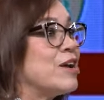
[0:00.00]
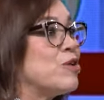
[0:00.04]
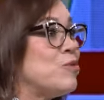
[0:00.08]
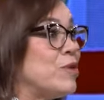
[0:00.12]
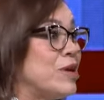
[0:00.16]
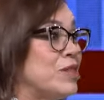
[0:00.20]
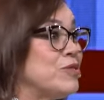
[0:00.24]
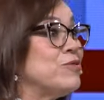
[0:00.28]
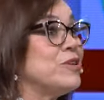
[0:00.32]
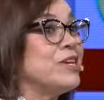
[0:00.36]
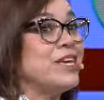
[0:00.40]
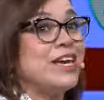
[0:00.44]

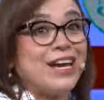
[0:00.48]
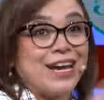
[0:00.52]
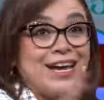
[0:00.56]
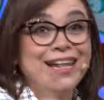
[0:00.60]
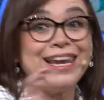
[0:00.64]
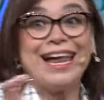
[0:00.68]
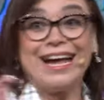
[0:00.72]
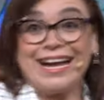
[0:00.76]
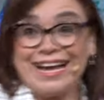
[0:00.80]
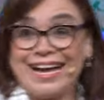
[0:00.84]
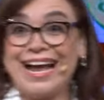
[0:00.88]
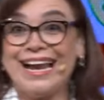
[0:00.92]
cuando llegue
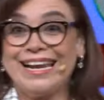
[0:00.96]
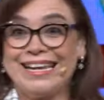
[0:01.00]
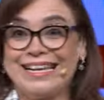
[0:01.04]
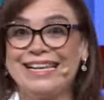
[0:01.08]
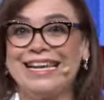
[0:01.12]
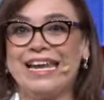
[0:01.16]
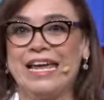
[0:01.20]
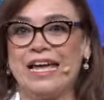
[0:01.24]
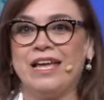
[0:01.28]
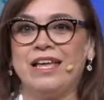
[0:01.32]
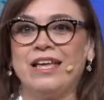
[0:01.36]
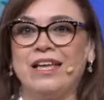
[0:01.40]
la
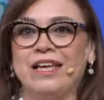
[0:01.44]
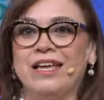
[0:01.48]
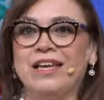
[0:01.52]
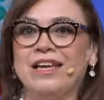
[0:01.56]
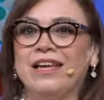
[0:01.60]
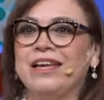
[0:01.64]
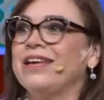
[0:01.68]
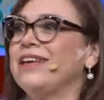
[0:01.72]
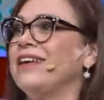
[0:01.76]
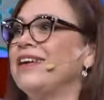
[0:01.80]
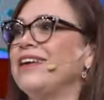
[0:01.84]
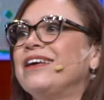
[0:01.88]
carne,
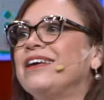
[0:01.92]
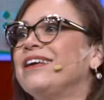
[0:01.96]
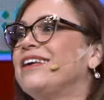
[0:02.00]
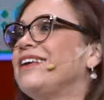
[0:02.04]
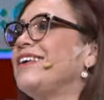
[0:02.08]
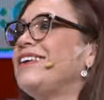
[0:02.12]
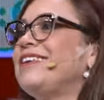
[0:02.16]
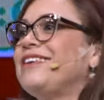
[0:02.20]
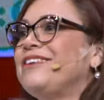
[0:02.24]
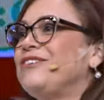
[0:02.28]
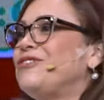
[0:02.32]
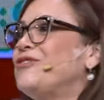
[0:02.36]

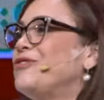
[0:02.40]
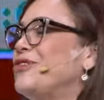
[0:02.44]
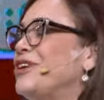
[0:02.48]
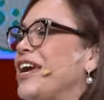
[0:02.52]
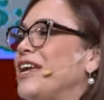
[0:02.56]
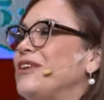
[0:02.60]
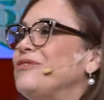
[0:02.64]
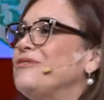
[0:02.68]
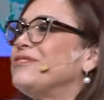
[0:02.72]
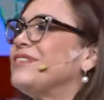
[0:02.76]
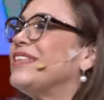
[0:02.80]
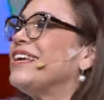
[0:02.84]
yo ya
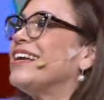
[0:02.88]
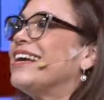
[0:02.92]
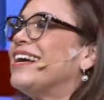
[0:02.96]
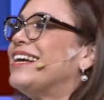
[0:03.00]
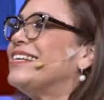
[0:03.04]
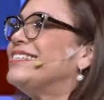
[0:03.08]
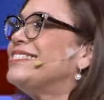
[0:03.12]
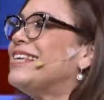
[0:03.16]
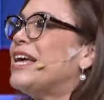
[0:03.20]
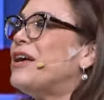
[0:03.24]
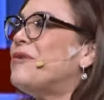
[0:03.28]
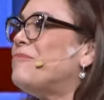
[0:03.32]
no tenga
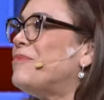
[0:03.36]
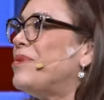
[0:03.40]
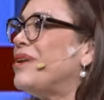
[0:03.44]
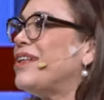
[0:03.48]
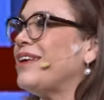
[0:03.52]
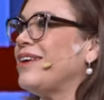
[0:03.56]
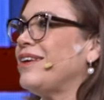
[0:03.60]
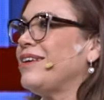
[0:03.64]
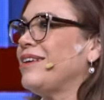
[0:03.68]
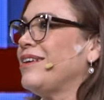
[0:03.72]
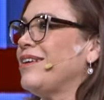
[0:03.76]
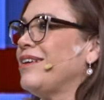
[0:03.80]
esa
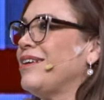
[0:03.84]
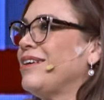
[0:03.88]
hambre.